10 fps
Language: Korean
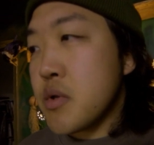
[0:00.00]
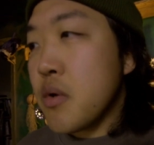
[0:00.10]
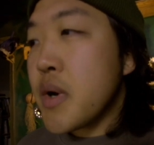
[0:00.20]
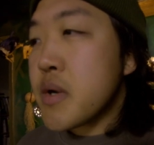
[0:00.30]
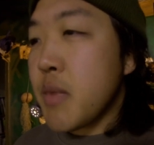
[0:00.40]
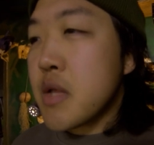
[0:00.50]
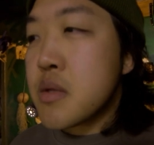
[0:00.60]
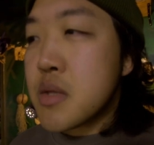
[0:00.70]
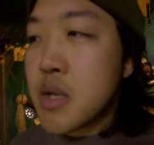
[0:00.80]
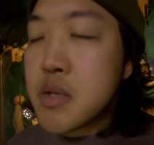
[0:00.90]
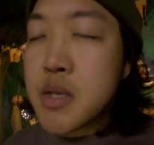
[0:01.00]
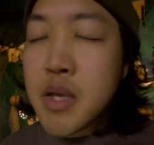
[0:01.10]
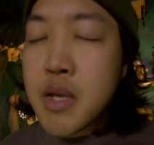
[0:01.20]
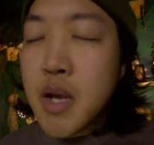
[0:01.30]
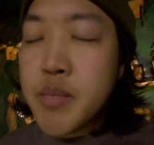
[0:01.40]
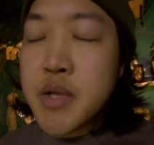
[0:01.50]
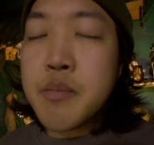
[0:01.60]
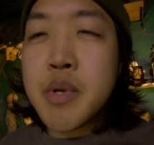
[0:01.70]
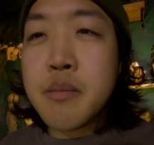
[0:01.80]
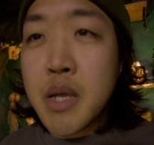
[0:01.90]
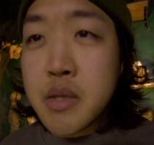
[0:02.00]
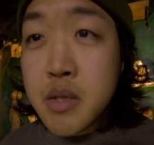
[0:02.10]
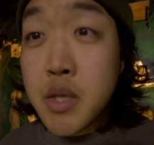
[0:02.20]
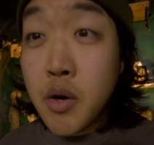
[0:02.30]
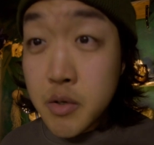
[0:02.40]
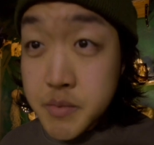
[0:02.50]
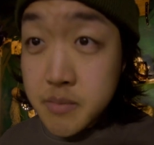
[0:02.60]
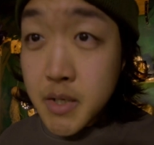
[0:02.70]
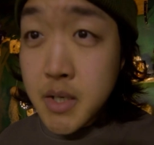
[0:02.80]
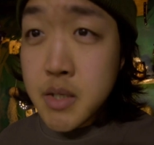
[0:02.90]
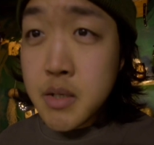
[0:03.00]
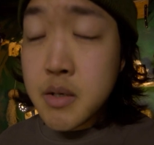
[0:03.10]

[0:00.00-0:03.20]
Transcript: 영화를 만든다는 게 한 편 한 편 만드는 게 어렵지만